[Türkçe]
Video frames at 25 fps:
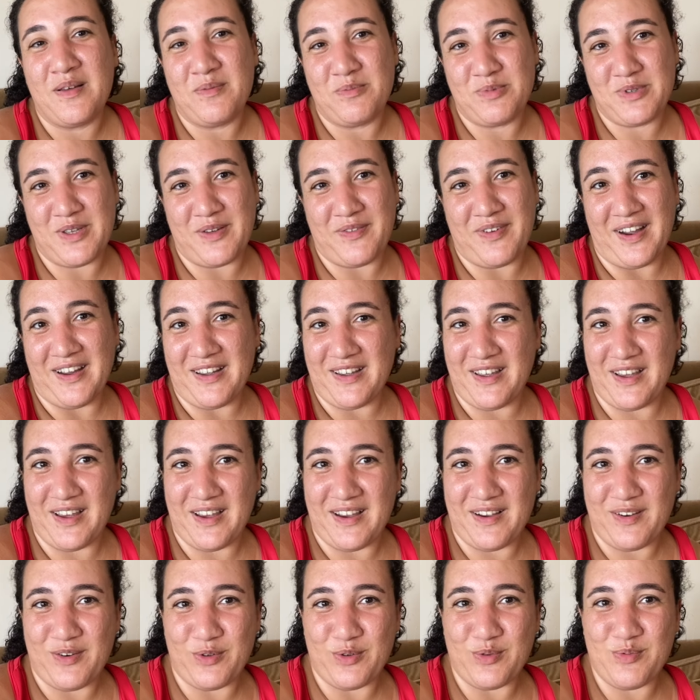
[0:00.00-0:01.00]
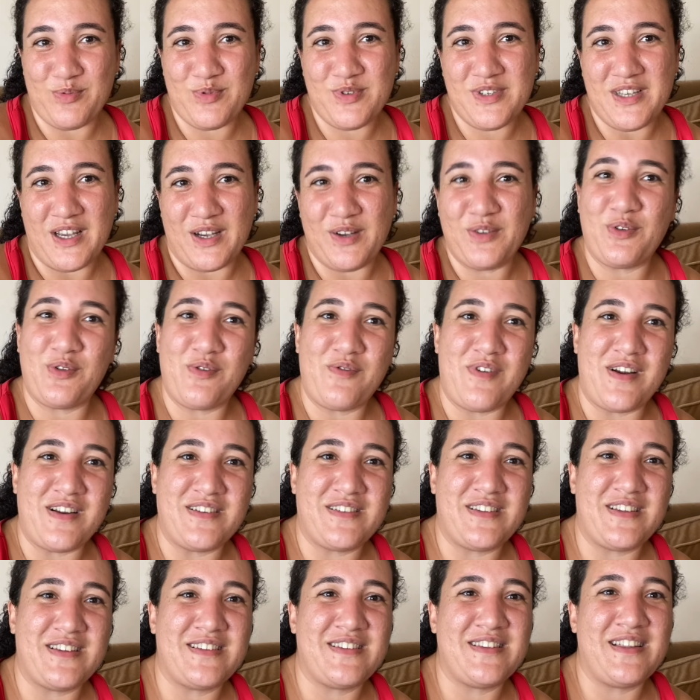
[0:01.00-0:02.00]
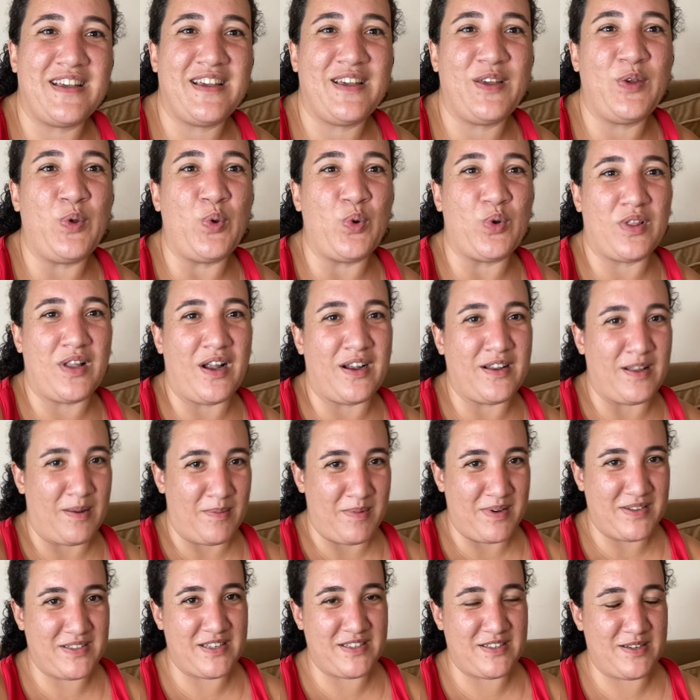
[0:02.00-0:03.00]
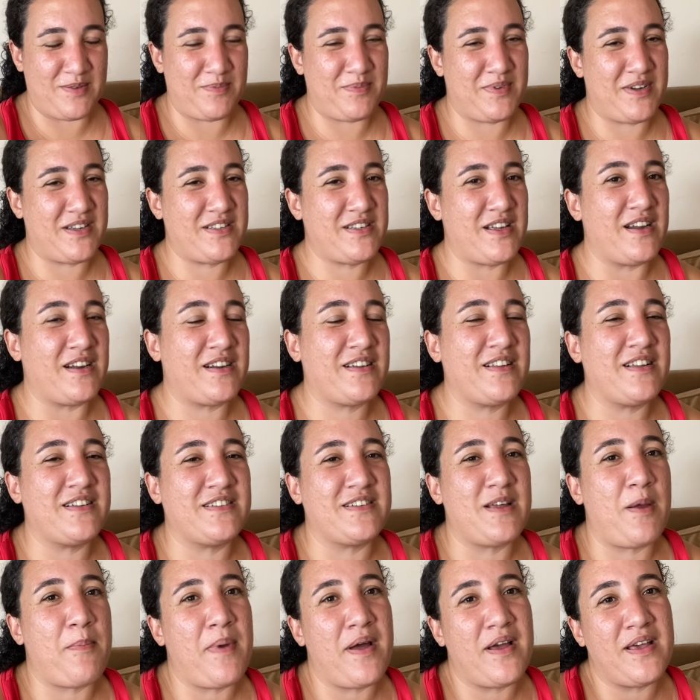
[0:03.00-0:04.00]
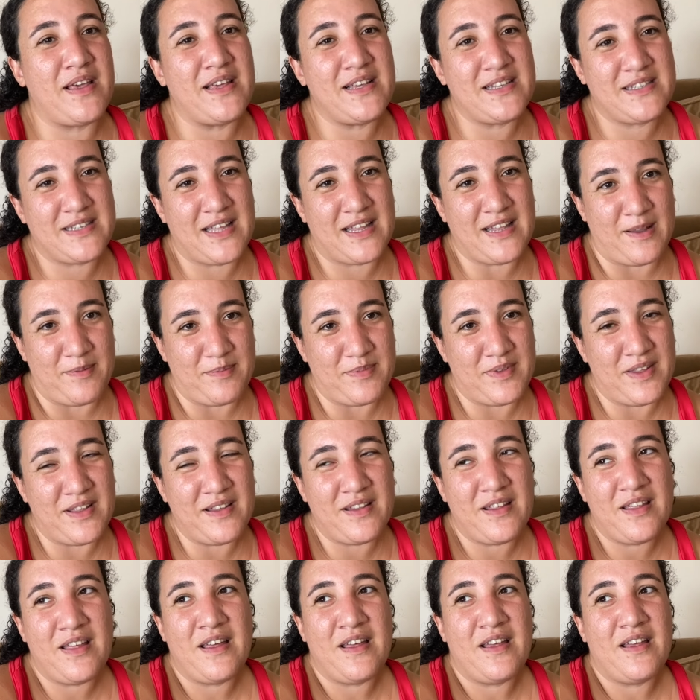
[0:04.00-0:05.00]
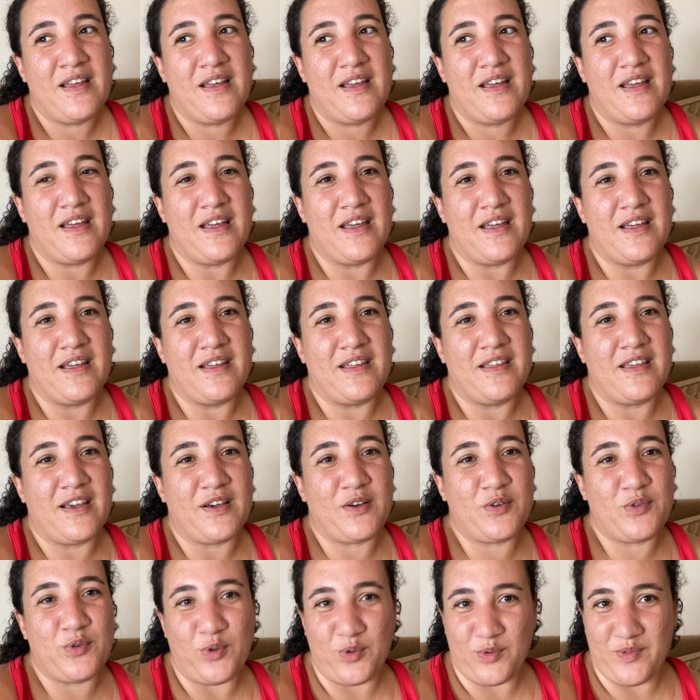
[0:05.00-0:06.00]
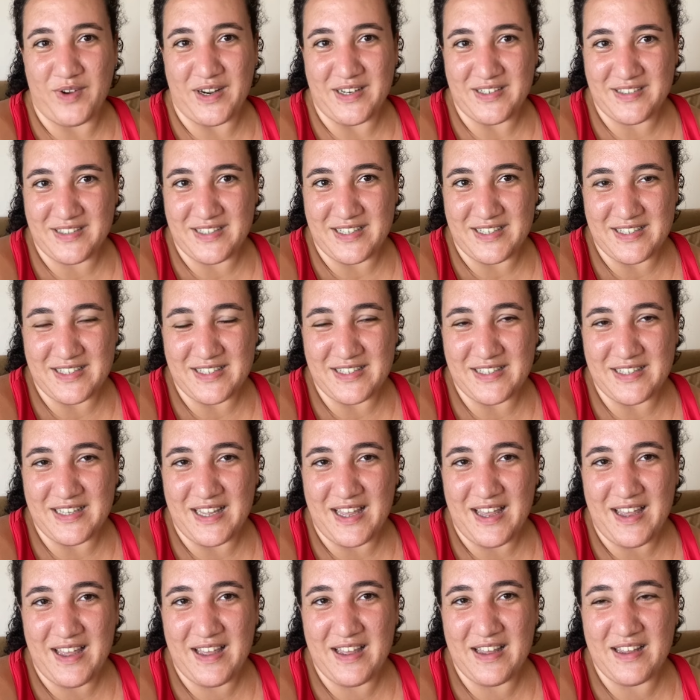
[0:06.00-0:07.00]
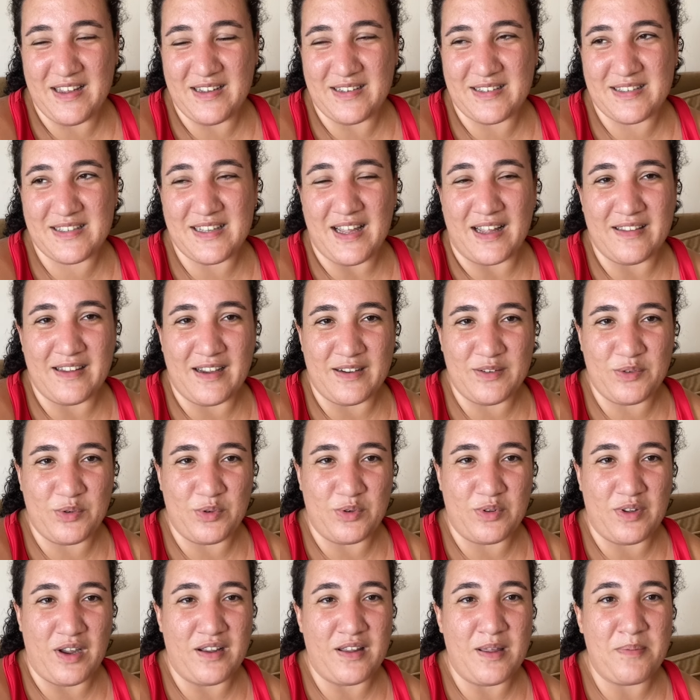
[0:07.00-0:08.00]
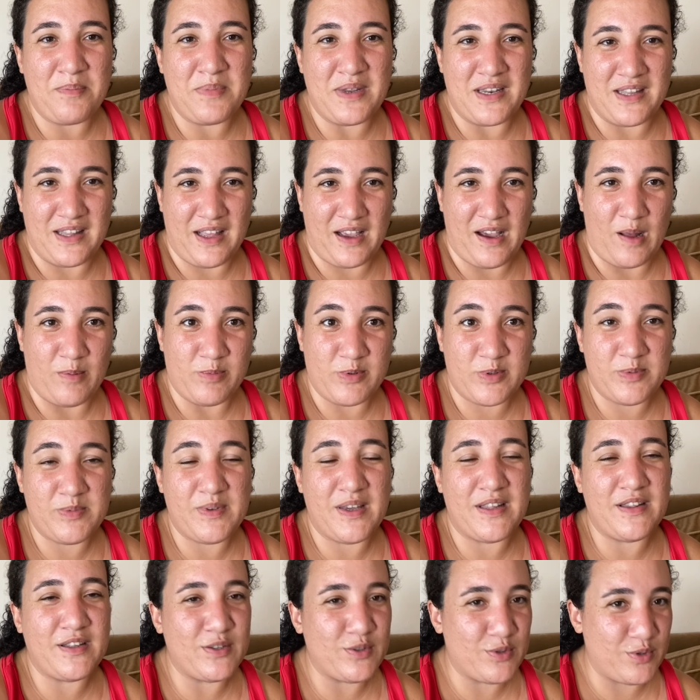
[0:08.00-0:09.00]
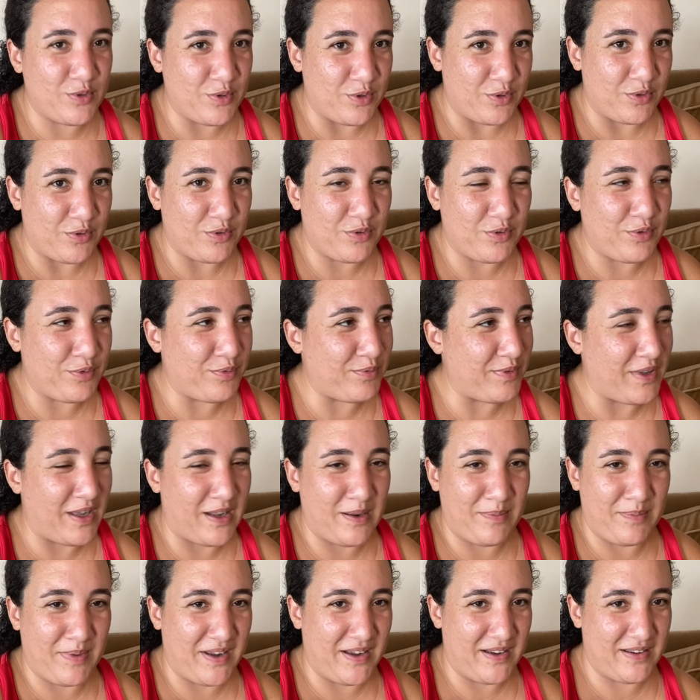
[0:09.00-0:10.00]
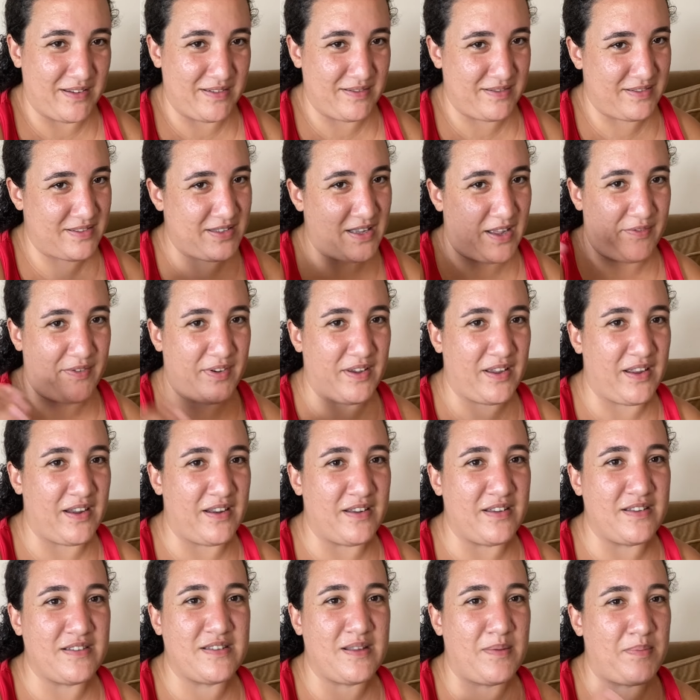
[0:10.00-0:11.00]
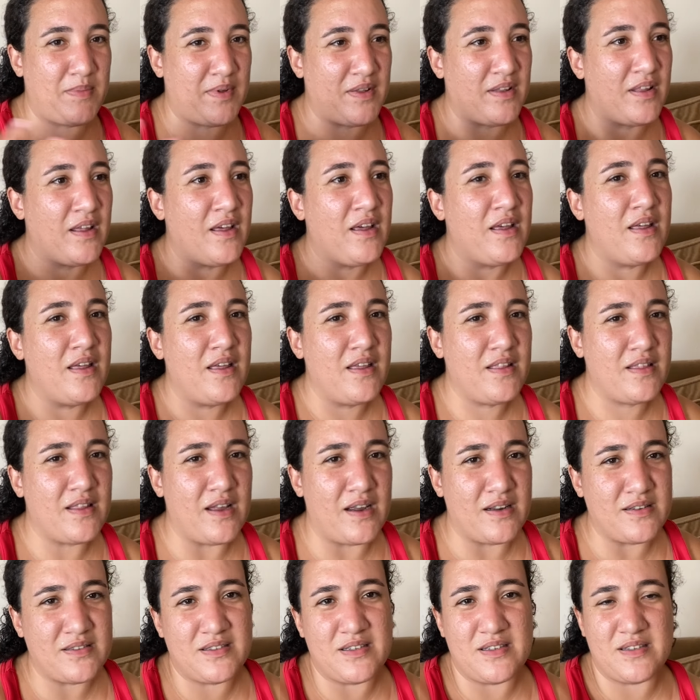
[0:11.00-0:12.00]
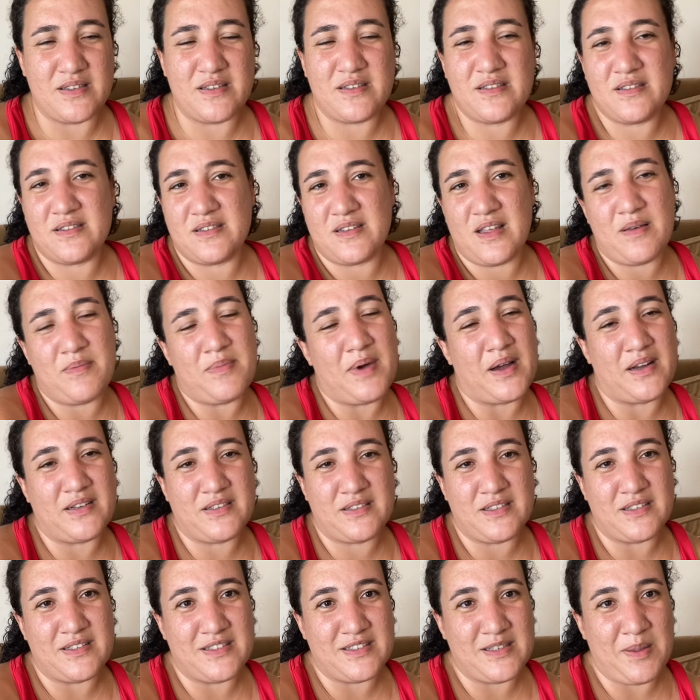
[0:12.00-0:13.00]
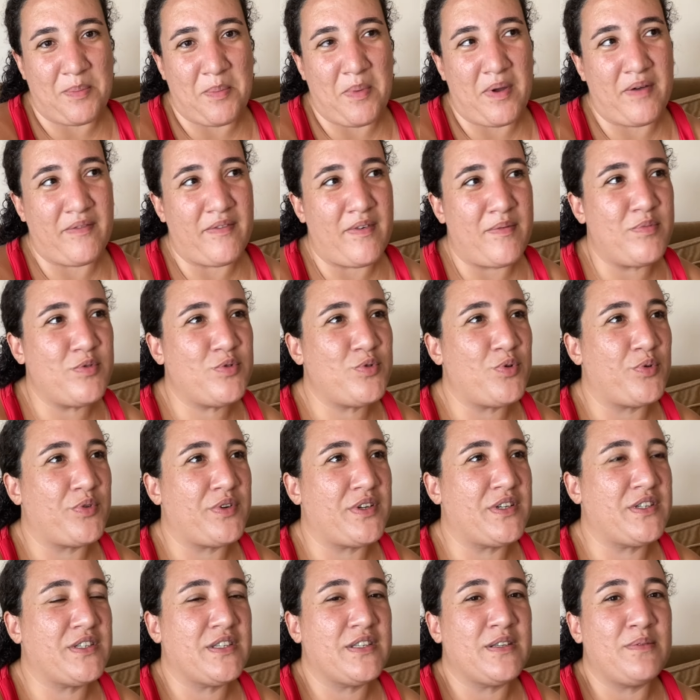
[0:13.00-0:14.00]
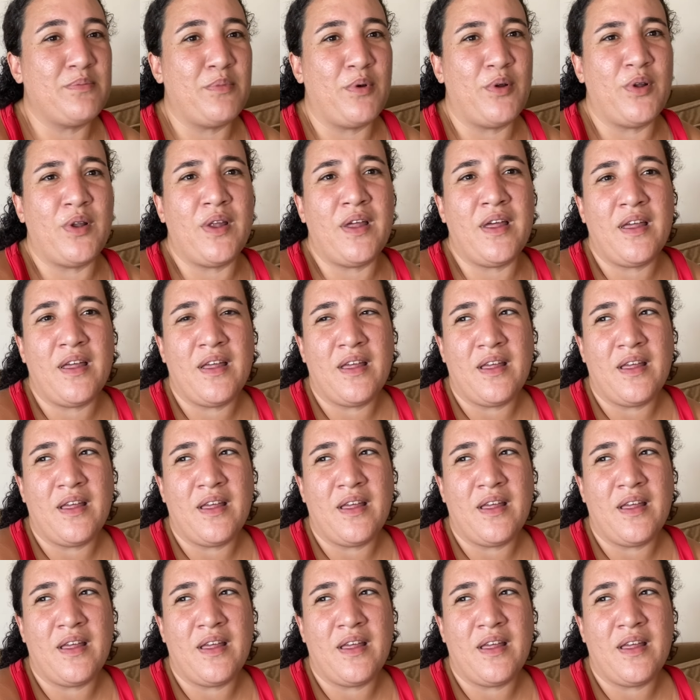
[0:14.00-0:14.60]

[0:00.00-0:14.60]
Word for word: Bu seferki konumuz Yakında Üniversitesi'ndeki yurtlardan bahsedeceğim biraz. Arkadaşlar ben ilk senemde e, Yakında Üniversitesi'nde e, standart yurtlardan birine kalmışım. 7. yurttu. Yani bayağı sayfaya girdiğiniz zaman ters sitesine baktığınız zaman ve birçok kişinin böyle